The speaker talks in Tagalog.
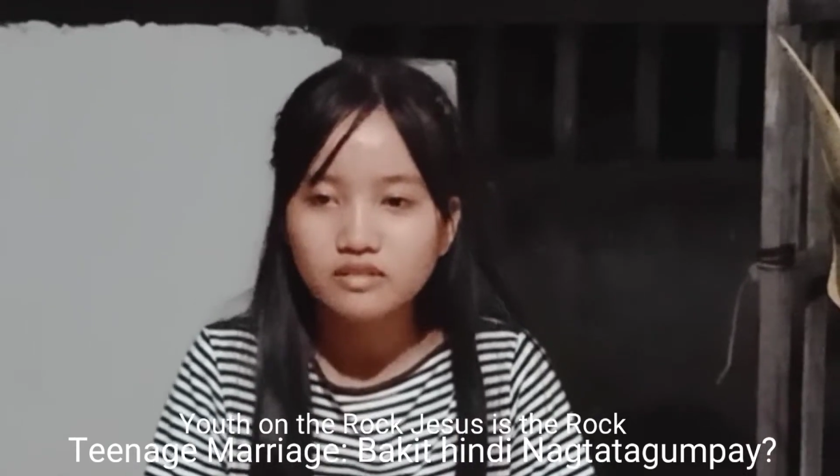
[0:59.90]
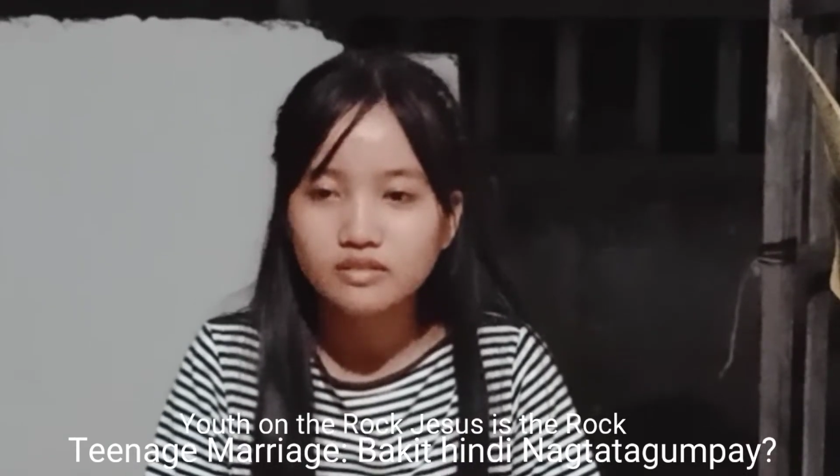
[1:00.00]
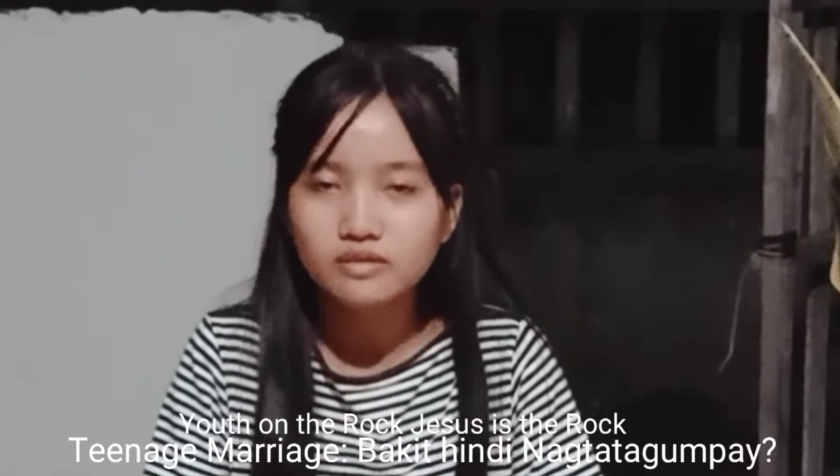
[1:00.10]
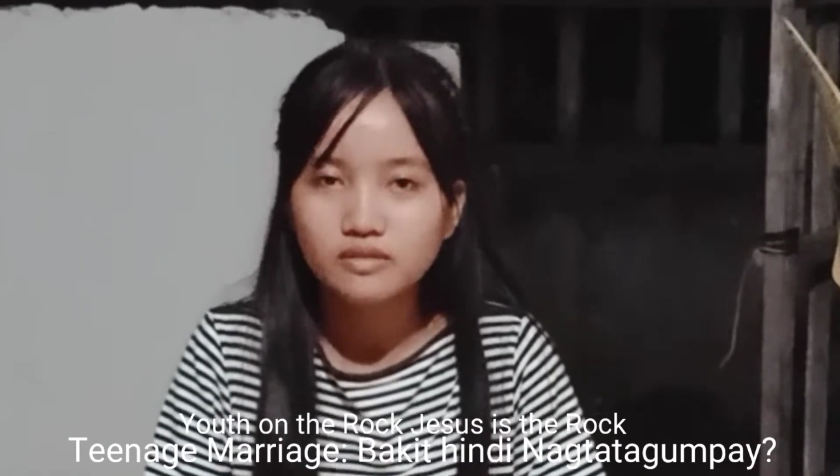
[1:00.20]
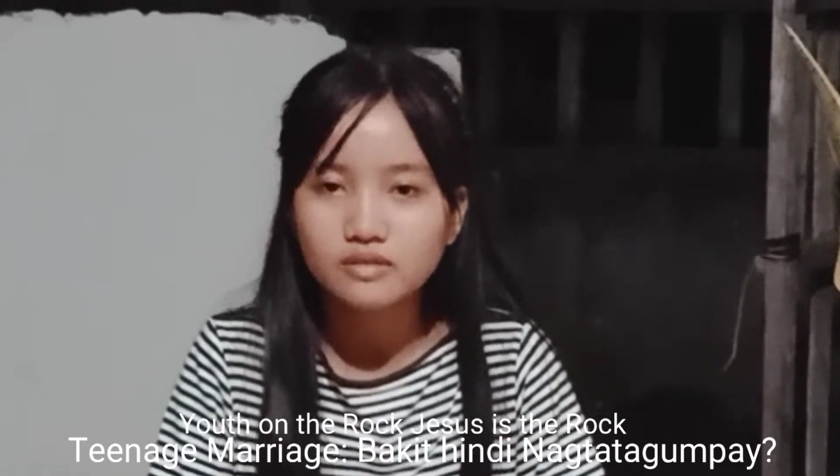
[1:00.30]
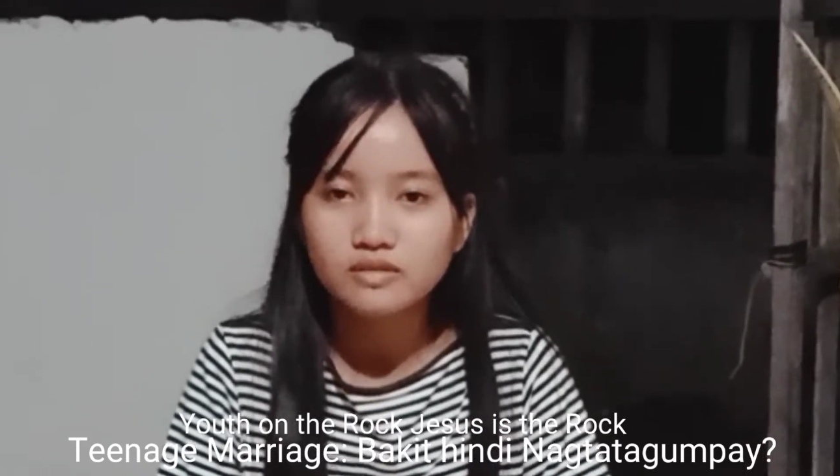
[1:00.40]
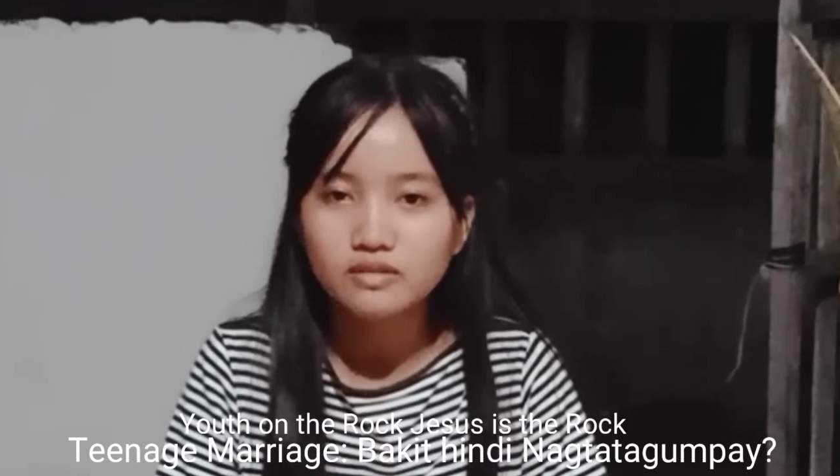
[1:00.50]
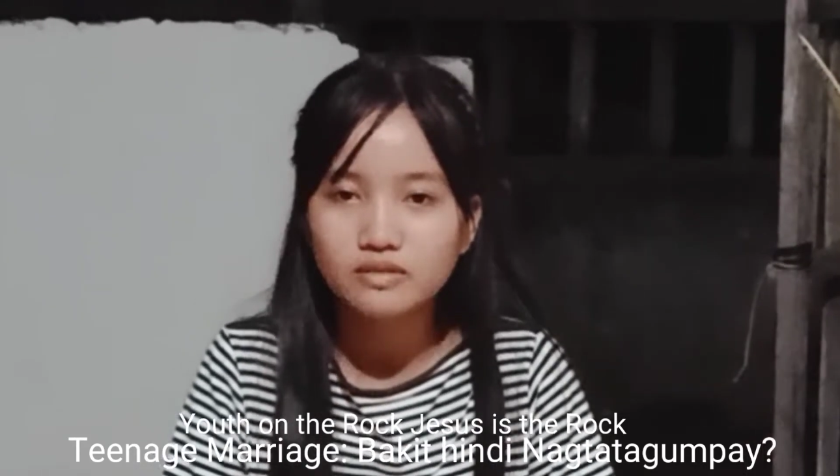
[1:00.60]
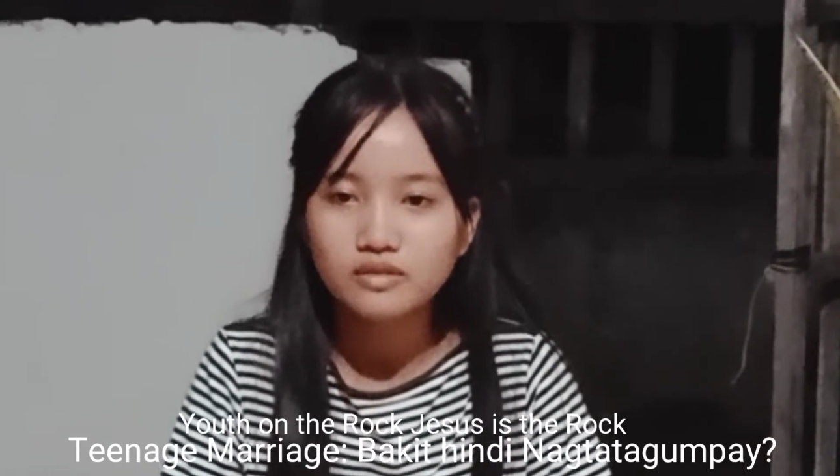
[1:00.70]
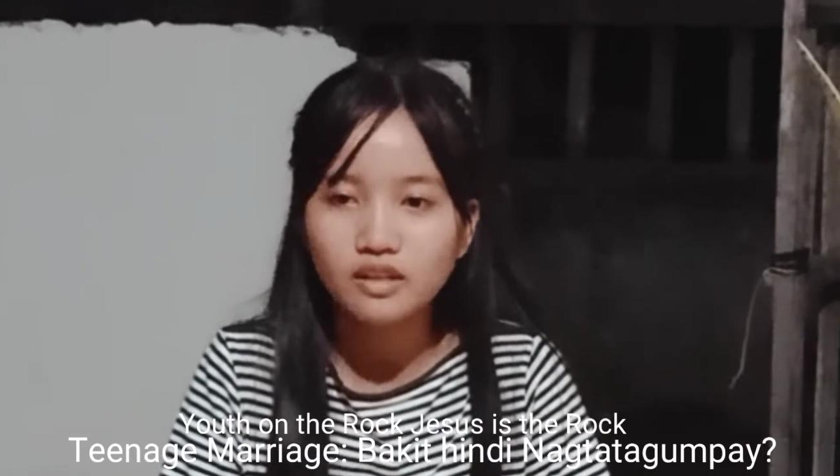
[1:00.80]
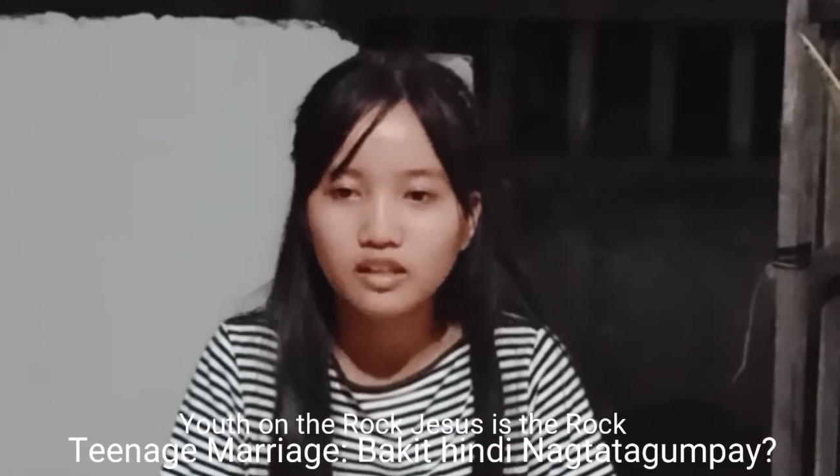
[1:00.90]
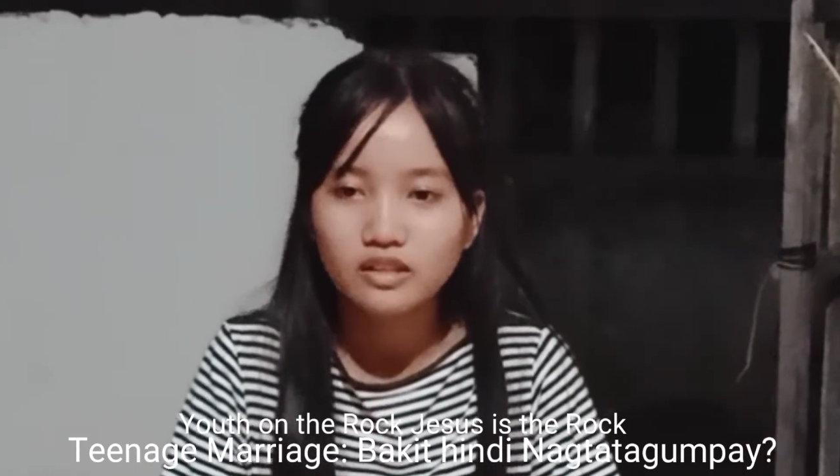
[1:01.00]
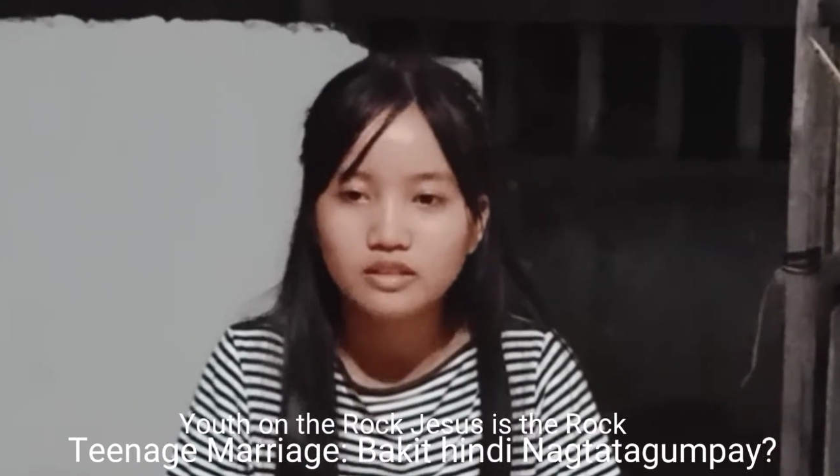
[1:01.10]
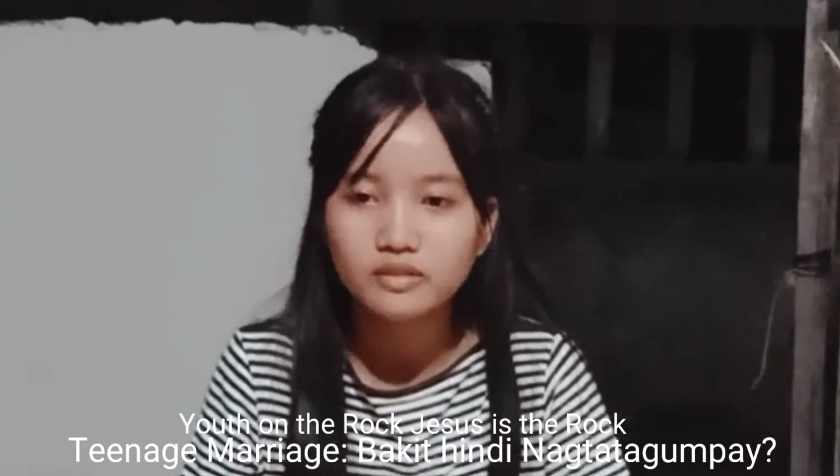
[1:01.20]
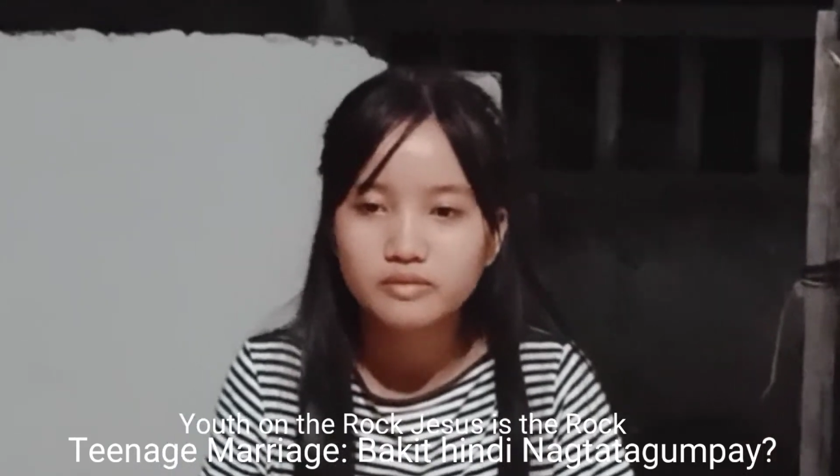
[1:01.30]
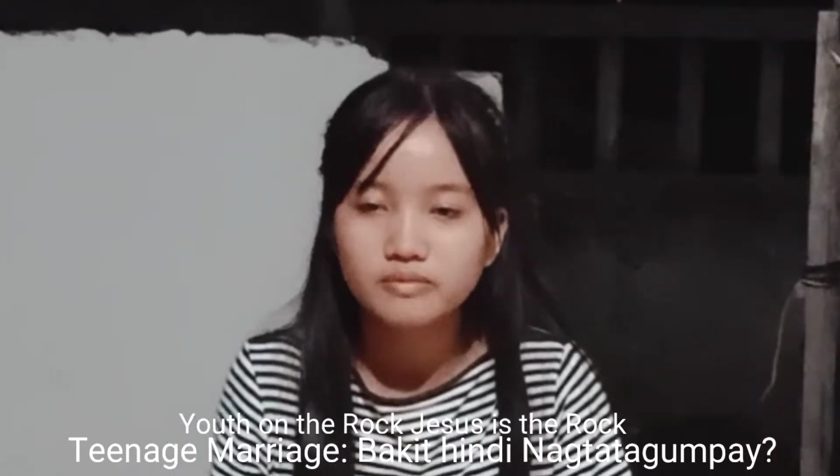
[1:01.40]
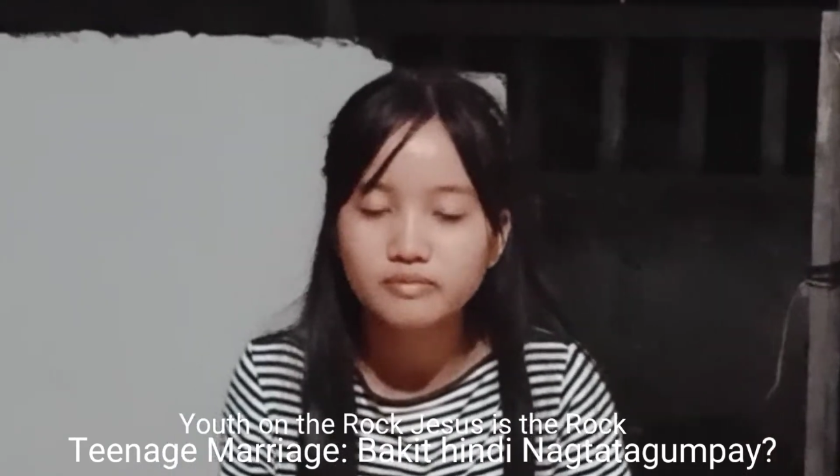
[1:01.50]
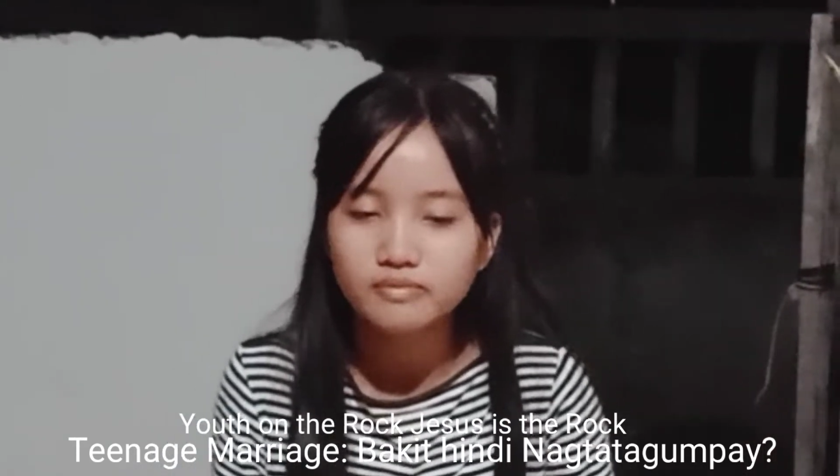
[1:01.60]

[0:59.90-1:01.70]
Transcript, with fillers: ang teenage marriage